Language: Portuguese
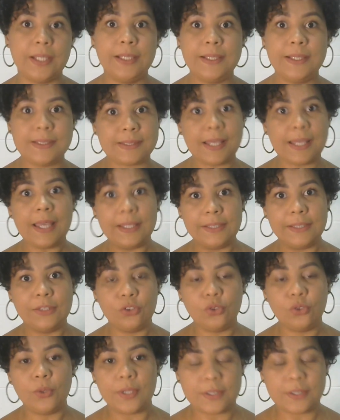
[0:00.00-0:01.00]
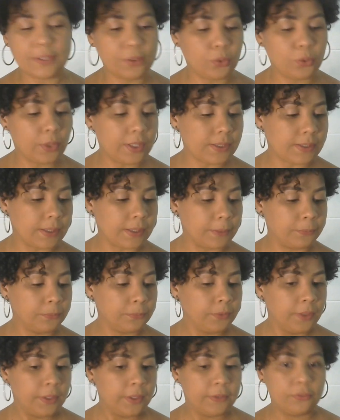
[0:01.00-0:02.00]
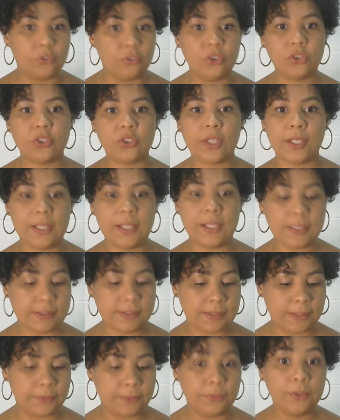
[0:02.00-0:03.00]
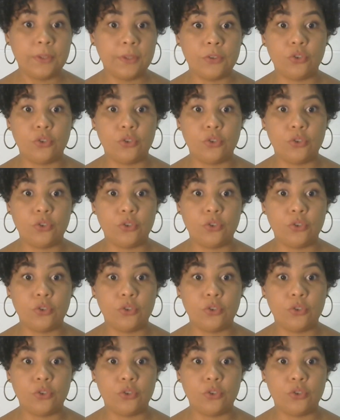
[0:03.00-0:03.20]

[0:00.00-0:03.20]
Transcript: e sair de uma situação de estagnação,